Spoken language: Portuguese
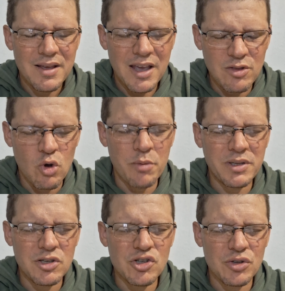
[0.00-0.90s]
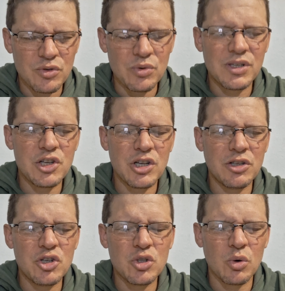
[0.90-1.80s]
Em nome de Jesus, seja
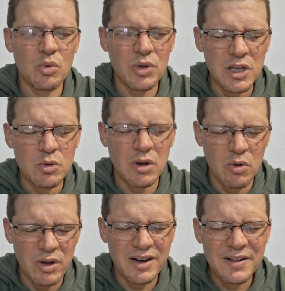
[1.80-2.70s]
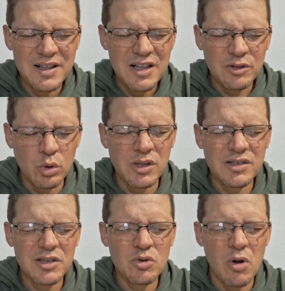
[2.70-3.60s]
destruído agora
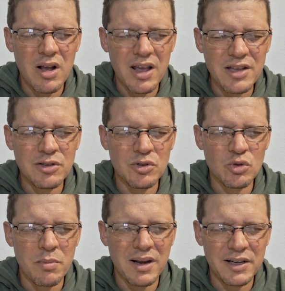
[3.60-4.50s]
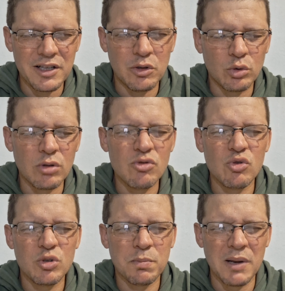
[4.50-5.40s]
todas as correntes do maligno, todos
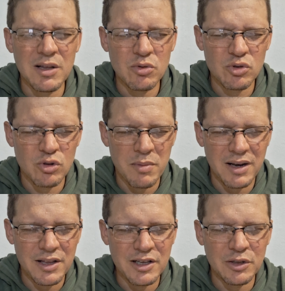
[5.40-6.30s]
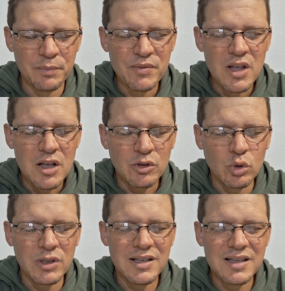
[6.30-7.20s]
os planos do maligno,
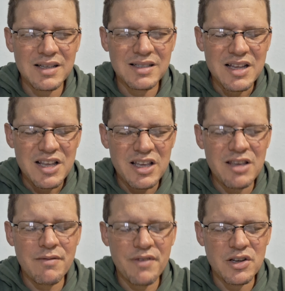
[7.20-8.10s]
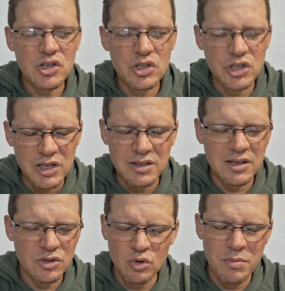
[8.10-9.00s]
todas as
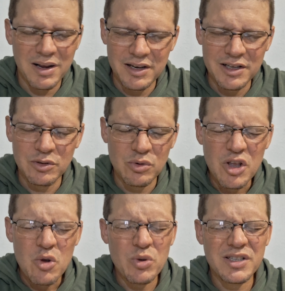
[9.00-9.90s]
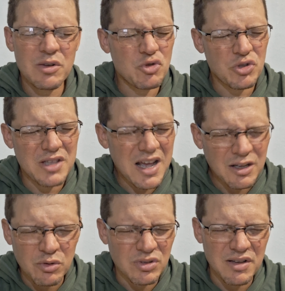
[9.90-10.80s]
investidas do maligno, os seus
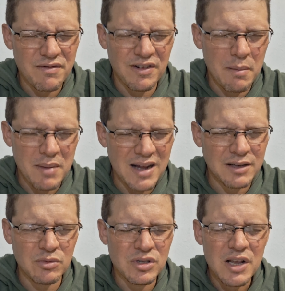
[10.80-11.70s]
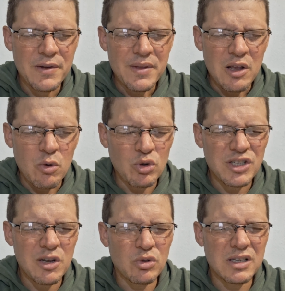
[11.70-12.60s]
dardos inflamados, o
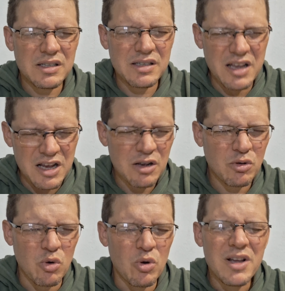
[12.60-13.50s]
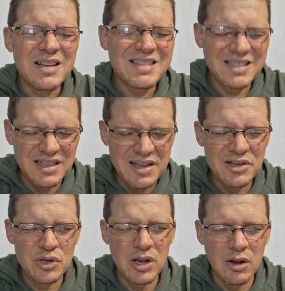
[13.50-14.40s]
seu cerco
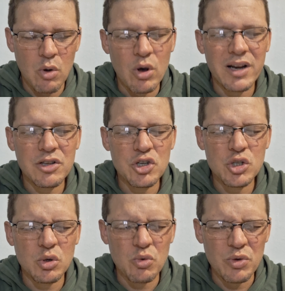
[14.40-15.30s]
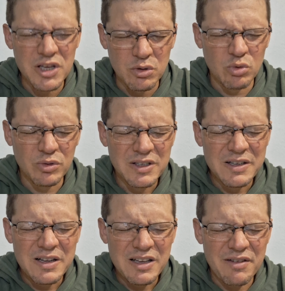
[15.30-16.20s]
seja agora destruído,
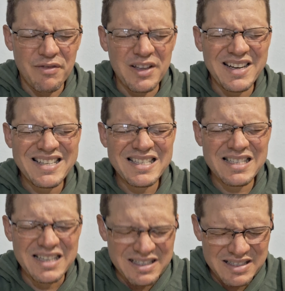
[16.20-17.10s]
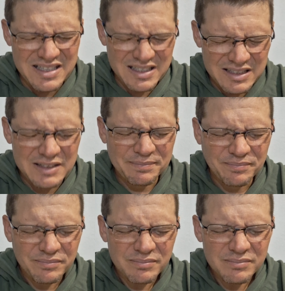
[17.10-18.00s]
que vire cinzas
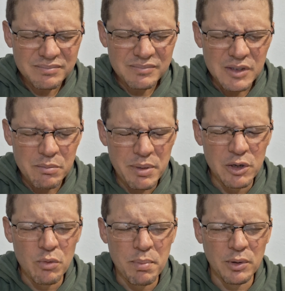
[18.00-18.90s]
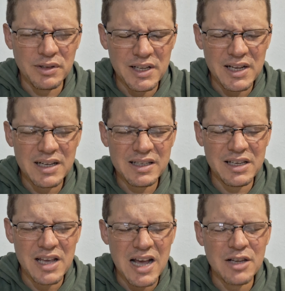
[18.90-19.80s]
pelo poder
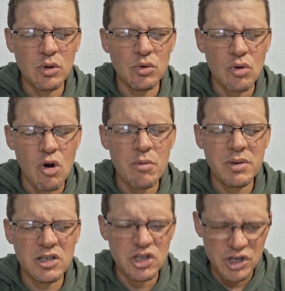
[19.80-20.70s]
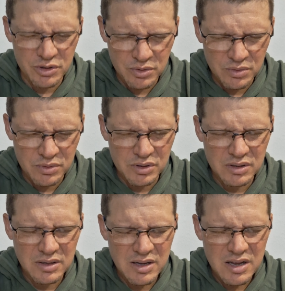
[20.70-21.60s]
que há no nome de Jesus,